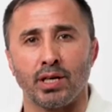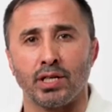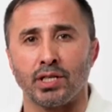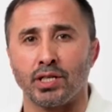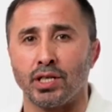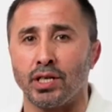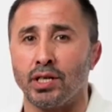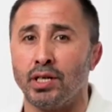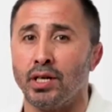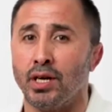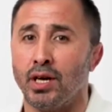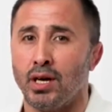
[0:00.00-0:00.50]

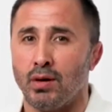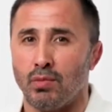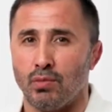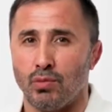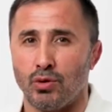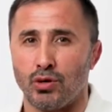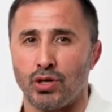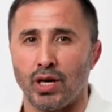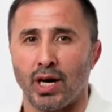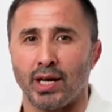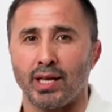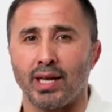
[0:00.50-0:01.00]
için
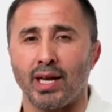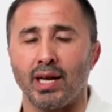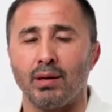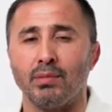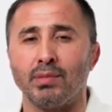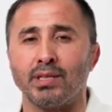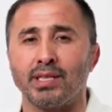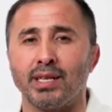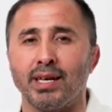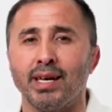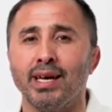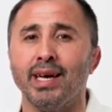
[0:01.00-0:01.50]

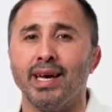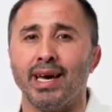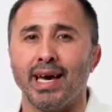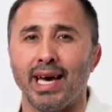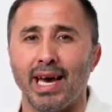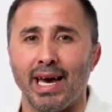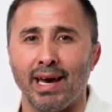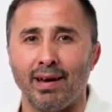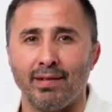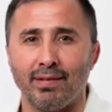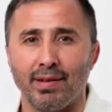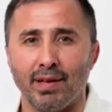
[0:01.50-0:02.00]
Mücadelemizi
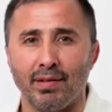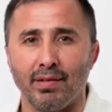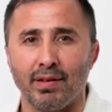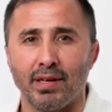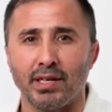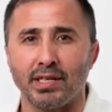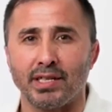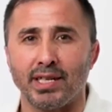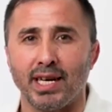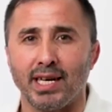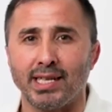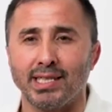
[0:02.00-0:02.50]
evde
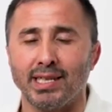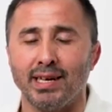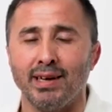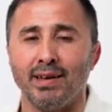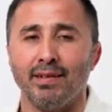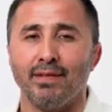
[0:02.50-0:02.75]
vereceğiz